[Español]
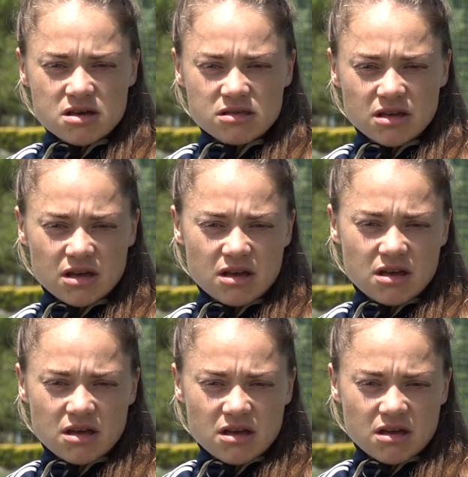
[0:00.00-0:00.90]

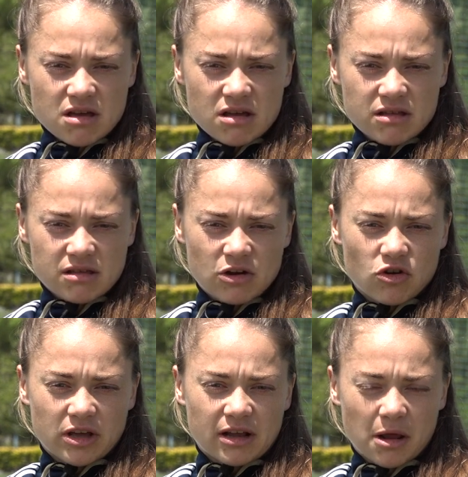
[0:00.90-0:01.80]
de
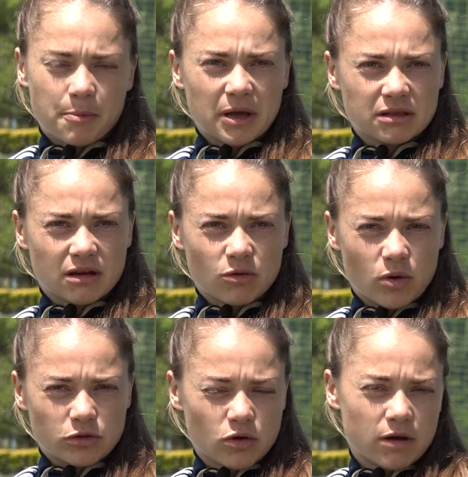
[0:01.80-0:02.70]
lo que respecta en
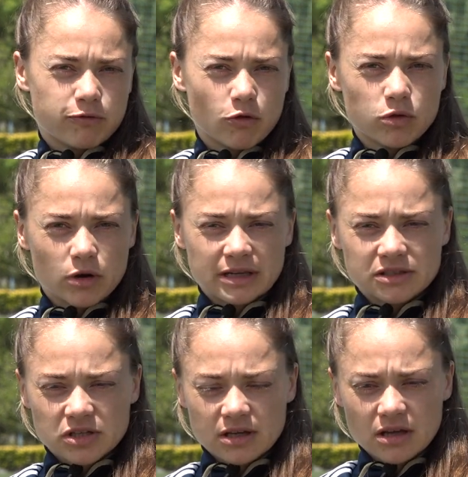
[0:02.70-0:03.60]
cuanto al fútbol
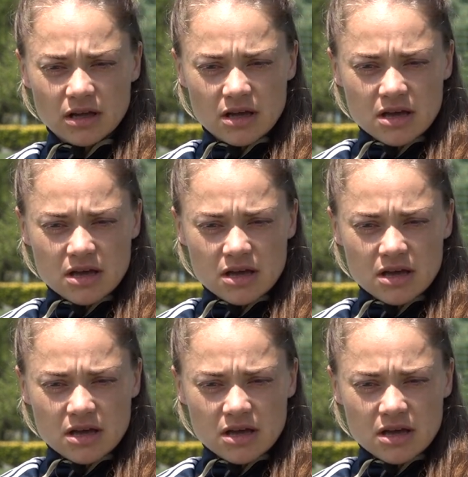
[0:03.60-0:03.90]
en sí